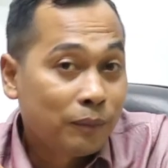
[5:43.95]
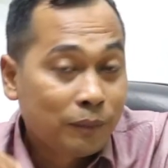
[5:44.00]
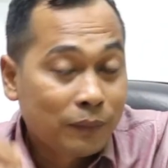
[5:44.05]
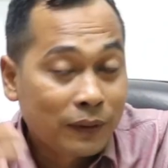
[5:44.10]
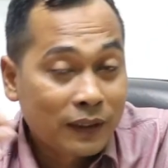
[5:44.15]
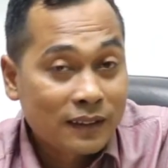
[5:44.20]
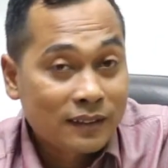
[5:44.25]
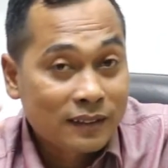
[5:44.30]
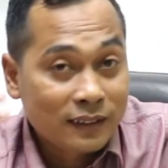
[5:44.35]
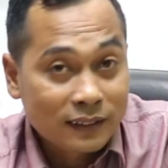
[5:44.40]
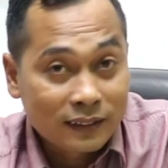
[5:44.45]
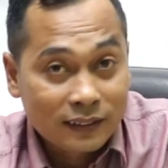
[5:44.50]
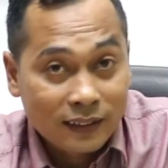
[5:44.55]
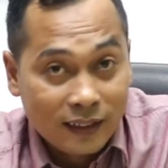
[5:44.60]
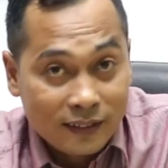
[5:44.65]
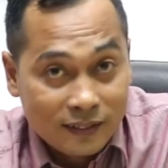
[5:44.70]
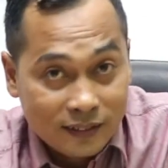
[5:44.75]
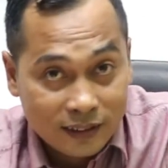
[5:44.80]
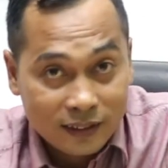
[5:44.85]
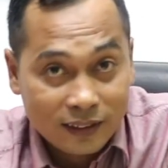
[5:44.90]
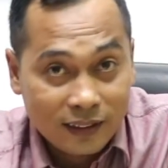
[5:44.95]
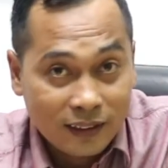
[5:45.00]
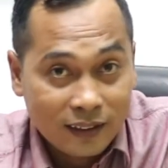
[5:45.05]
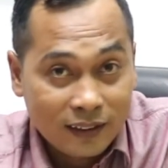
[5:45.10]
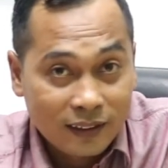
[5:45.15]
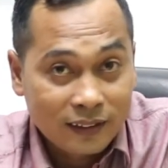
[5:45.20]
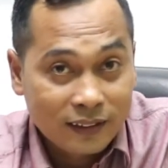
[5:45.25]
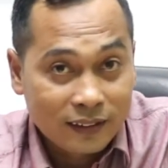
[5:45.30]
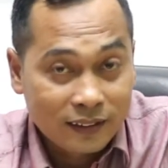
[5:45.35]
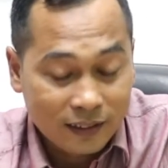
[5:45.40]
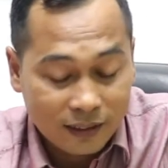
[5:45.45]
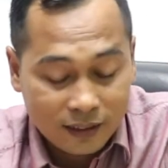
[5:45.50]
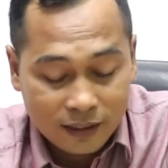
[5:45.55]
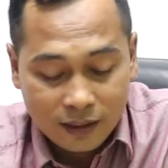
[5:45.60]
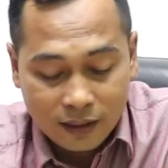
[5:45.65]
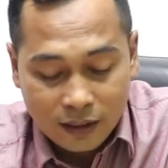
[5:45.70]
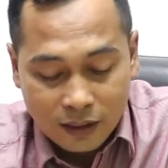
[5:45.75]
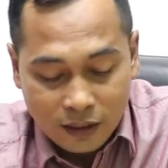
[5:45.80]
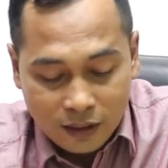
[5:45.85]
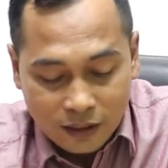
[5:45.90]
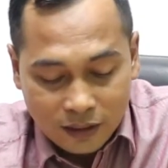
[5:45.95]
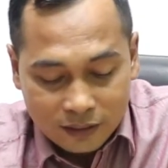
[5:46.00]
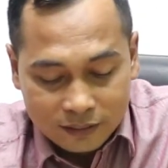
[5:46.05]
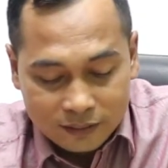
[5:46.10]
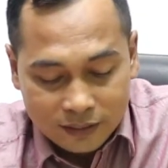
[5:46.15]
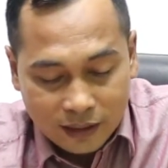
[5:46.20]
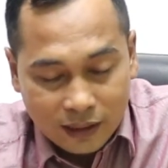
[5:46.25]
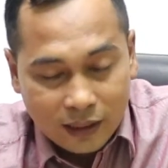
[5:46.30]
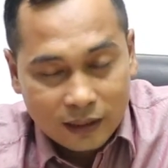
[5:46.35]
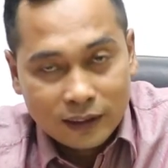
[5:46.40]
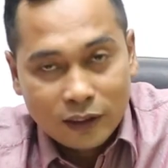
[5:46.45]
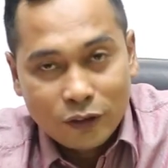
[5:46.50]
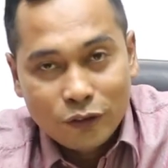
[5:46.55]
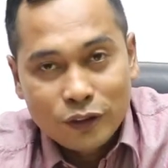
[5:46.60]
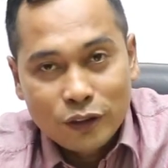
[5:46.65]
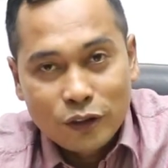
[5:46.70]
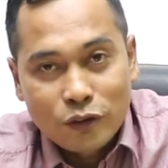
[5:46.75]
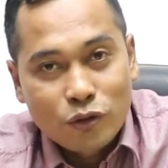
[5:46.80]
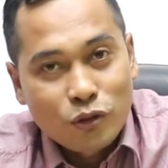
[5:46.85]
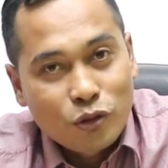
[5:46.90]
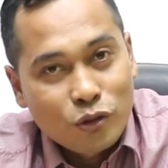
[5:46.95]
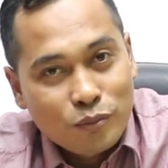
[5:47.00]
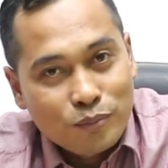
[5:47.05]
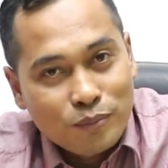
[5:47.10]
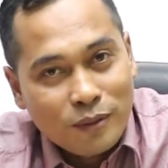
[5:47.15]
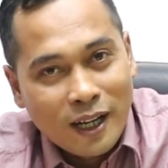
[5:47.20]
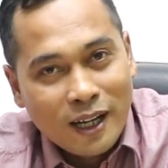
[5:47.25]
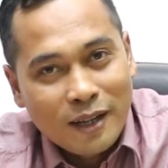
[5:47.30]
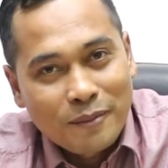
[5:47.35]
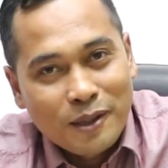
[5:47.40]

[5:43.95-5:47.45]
presentasinya ya saya nggak tahu nih lupa